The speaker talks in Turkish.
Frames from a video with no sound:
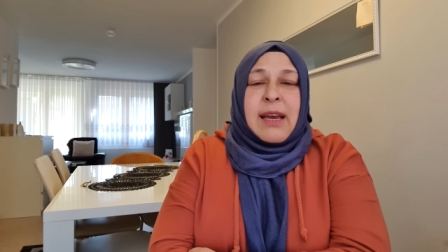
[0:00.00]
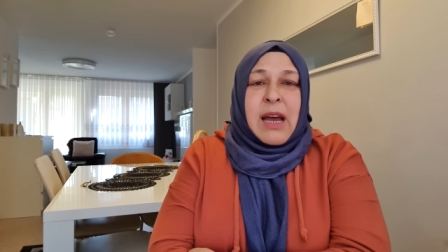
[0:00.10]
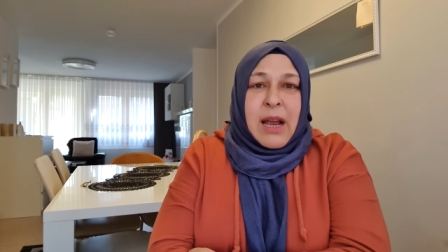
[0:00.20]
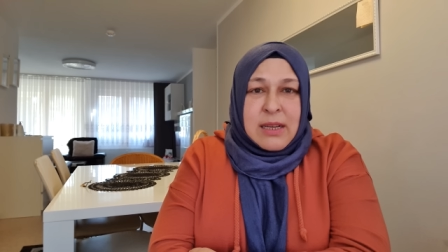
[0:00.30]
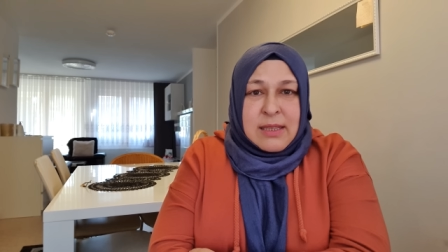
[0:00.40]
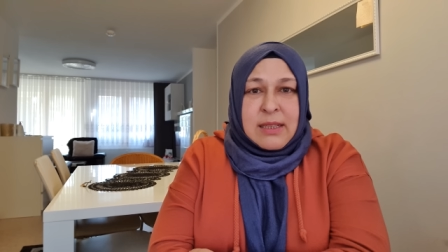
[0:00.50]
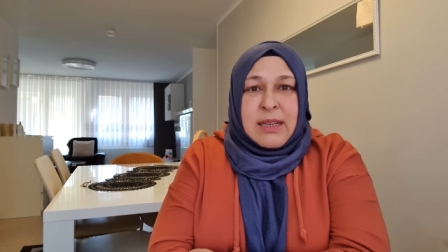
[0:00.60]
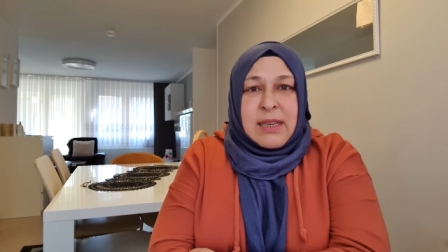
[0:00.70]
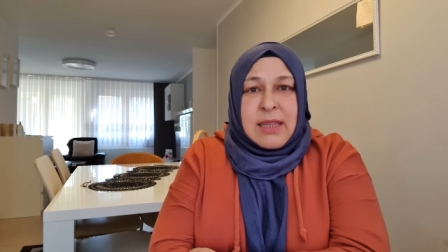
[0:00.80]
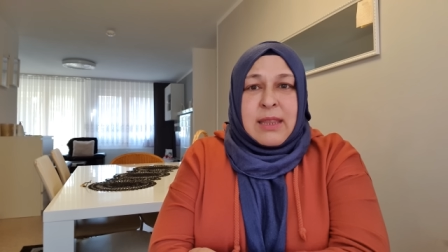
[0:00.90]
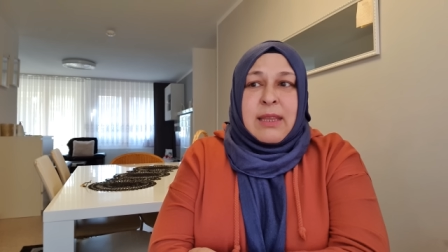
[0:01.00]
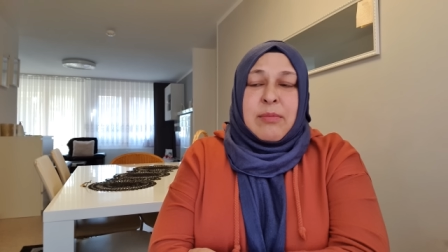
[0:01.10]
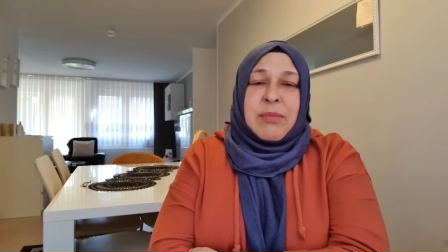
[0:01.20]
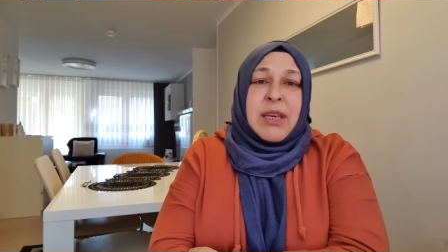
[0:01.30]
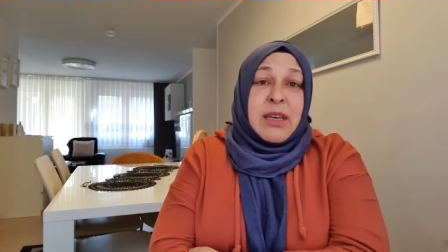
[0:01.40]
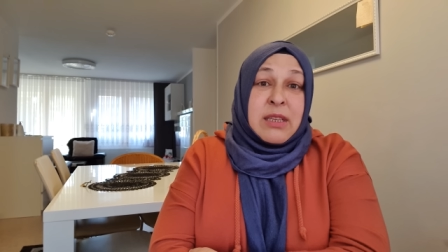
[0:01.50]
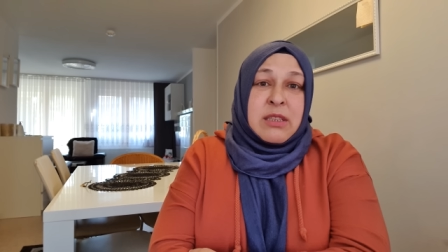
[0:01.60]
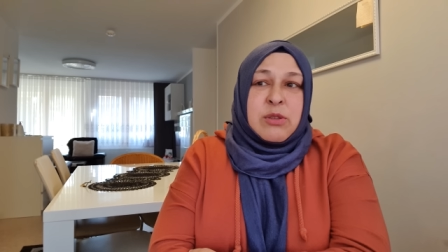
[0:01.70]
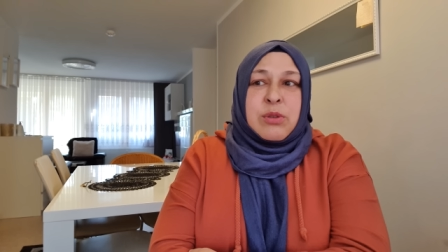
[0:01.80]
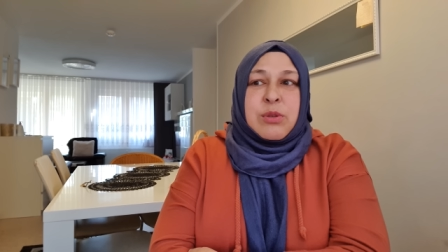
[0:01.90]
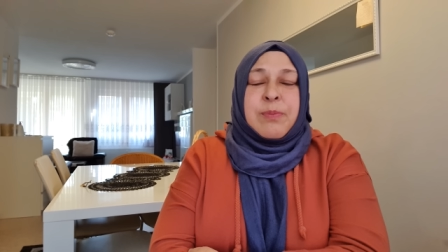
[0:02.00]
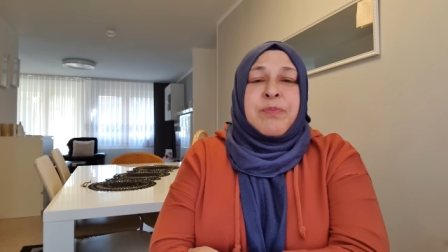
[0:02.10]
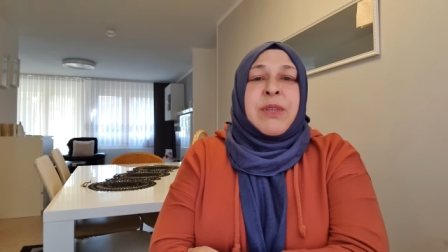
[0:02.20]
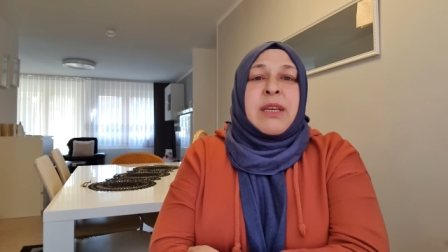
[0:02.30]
Her sene gittiğimde getiriyorum.